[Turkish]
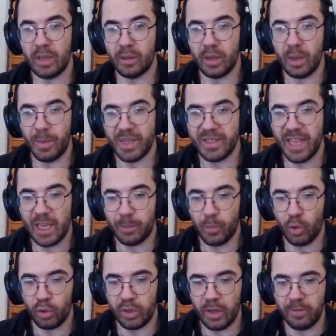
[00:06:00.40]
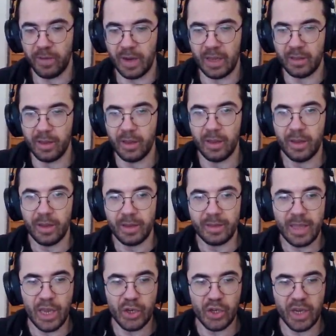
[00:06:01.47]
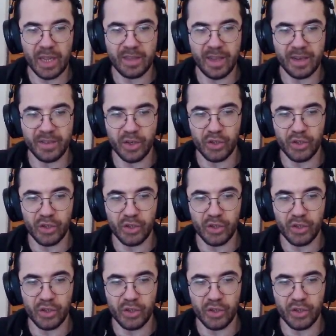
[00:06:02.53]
sen ama sekmiyorsun da falan. Değişik enteresan